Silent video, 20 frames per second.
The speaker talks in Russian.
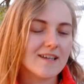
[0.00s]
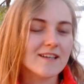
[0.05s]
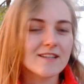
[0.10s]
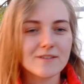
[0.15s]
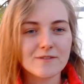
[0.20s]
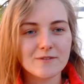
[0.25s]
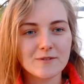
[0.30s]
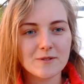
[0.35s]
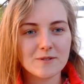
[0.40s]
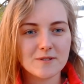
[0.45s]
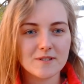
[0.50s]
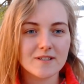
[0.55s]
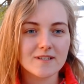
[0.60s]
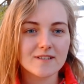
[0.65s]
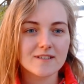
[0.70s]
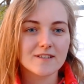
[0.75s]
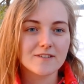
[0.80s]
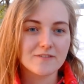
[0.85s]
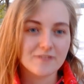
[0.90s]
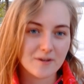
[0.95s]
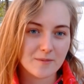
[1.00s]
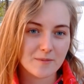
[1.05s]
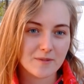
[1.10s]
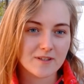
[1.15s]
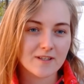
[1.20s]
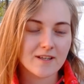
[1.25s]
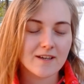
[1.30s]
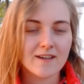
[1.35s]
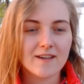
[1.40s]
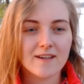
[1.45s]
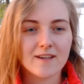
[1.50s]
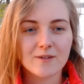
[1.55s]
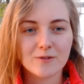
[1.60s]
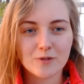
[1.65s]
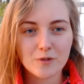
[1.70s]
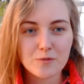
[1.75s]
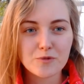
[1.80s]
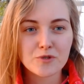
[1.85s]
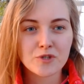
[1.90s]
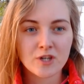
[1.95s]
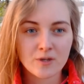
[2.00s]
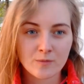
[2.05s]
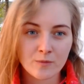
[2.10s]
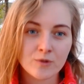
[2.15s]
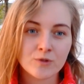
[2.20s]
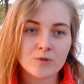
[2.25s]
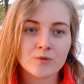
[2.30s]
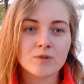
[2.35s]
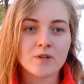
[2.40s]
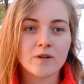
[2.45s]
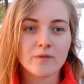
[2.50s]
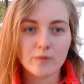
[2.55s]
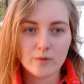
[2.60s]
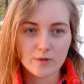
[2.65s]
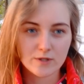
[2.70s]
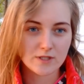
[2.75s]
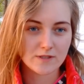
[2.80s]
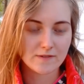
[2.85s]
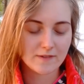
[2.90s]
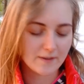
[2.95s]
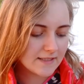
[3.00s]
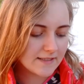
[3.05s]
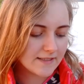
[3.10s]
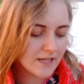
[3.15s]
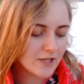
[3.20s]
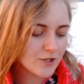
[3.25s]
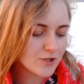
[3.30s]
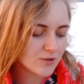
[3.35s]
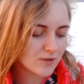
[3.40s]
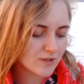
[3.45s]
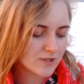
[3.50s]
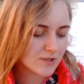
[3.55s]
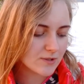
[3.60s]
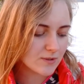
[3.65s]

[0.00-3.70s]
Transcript: Это все делает дофамин, то бишь гормон удовольствия. Дальше у нас